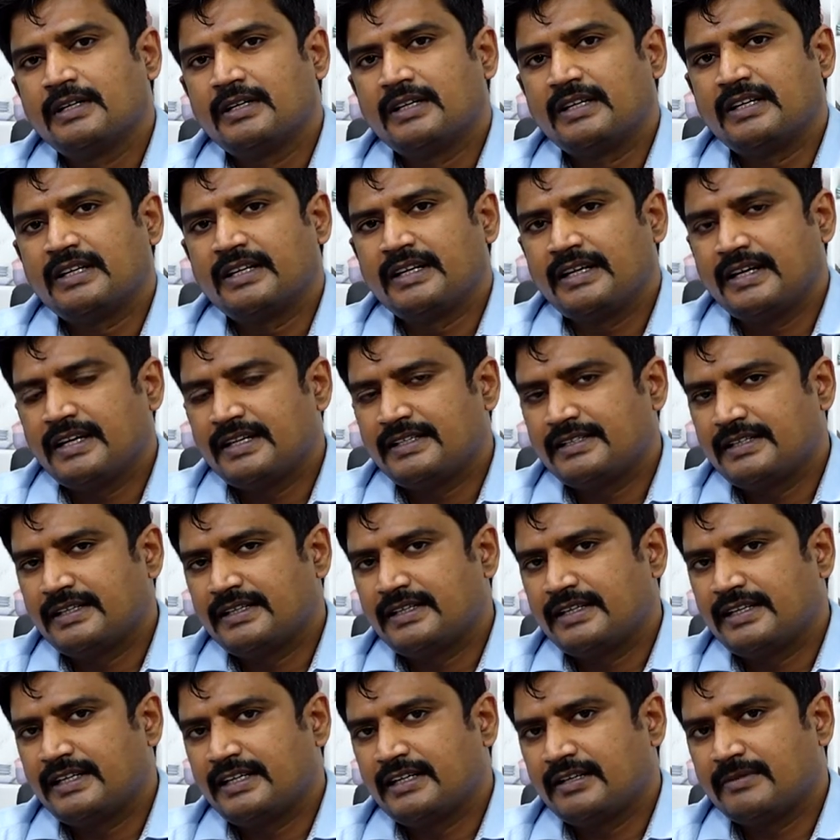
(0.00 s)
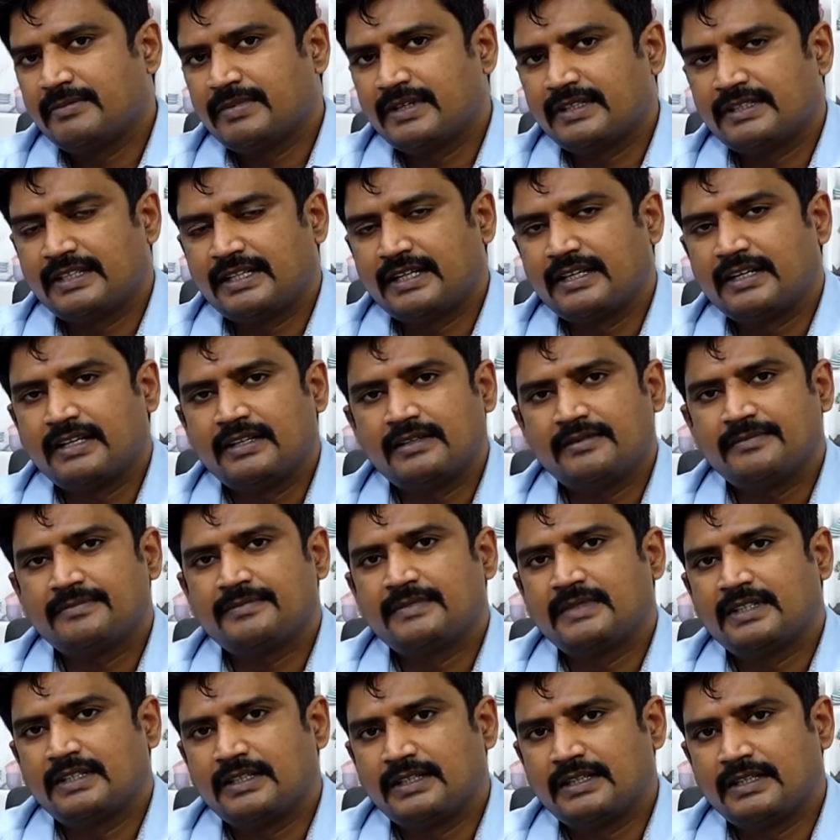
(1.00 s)
இங்கே ஏஎஸ்சி கிளினிக்கில் பார்த்திங்கன்னா
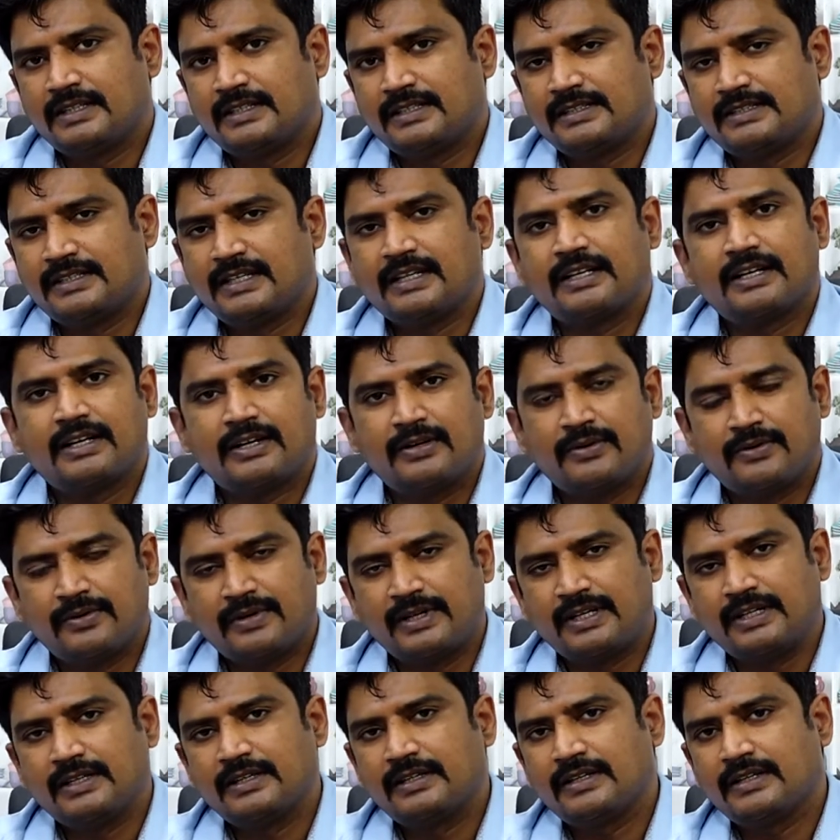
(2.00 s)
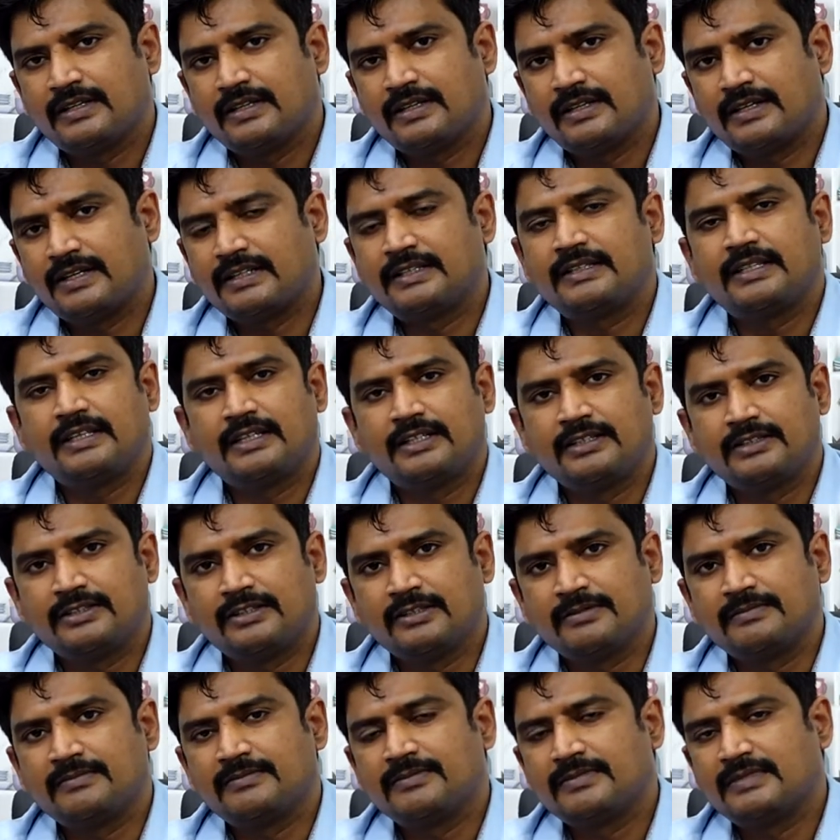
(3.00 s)
சக்கரை நோய் இரத்த
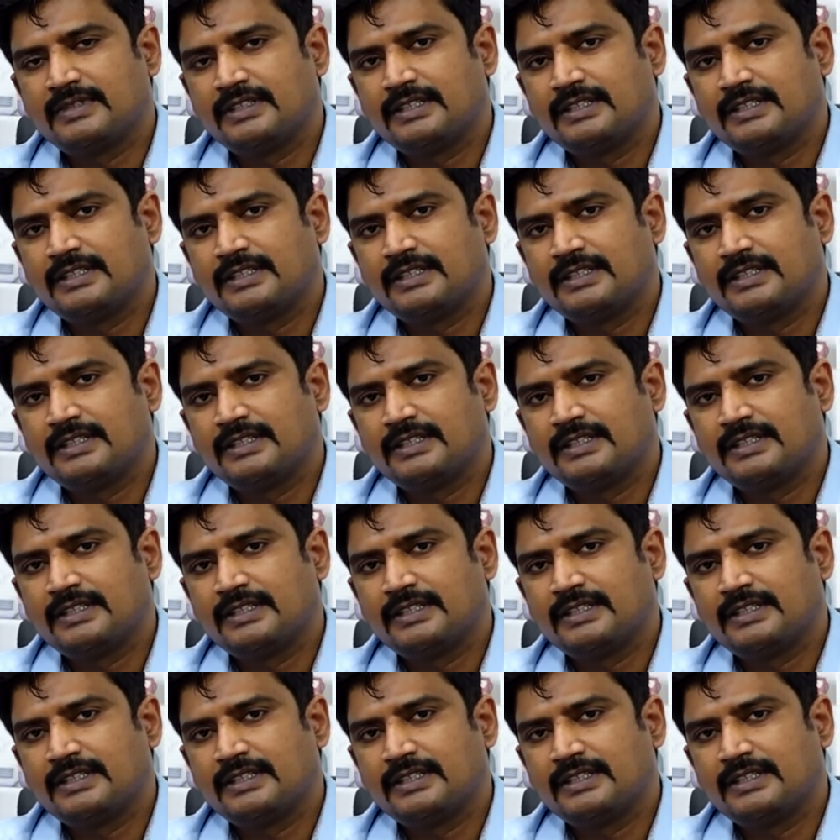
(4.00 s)
அழுத்தம்